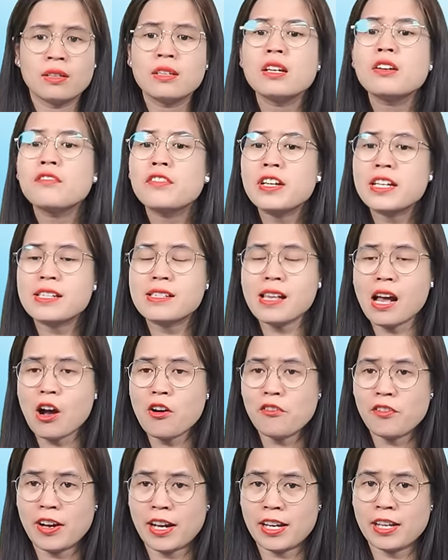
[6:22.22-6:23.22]
nhưng vì
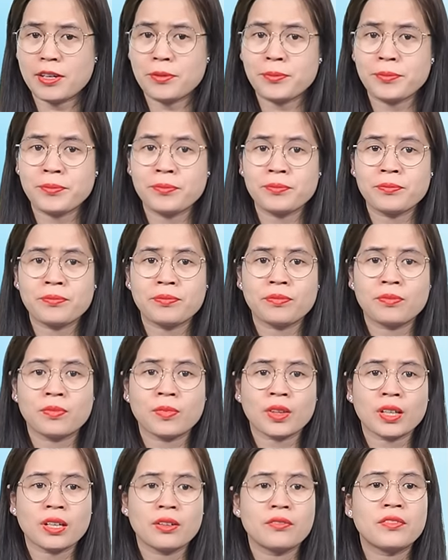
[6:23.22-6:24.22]
sao vậy
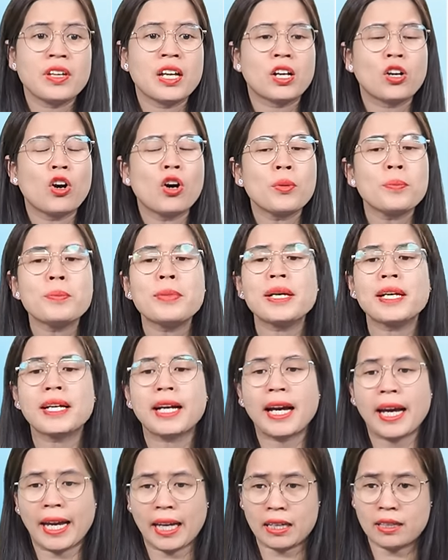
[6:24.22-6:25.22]
vì con bị
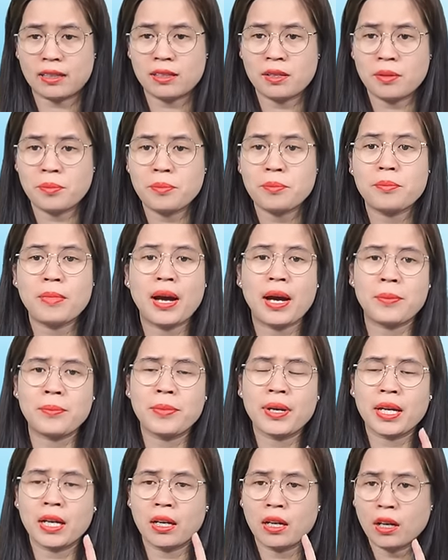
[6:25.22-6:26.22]
kẹt mà
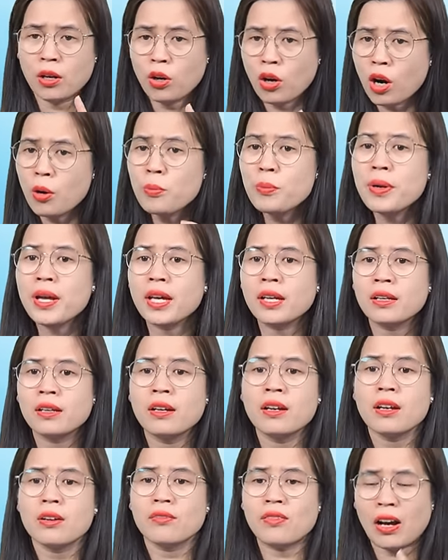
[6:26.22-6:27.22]
mình không biết
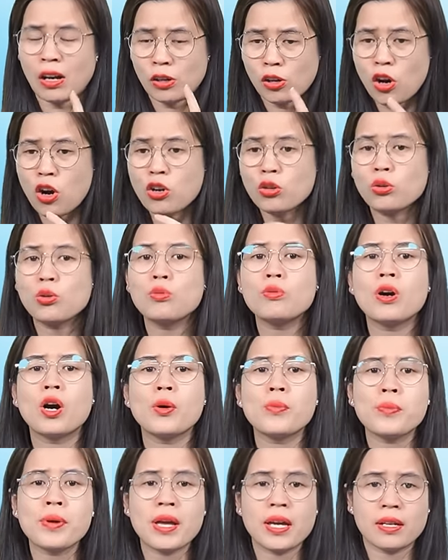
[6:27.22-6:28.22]
và con cũng
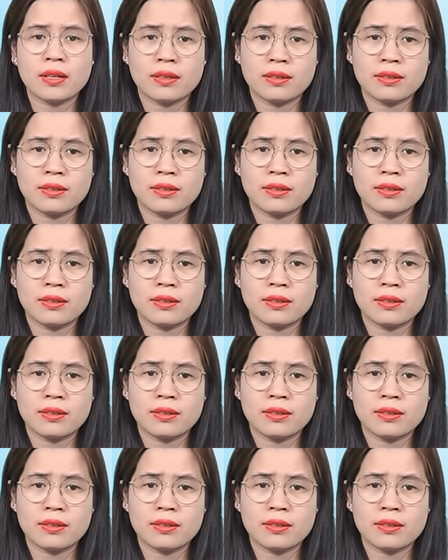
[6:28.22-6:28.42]
không biết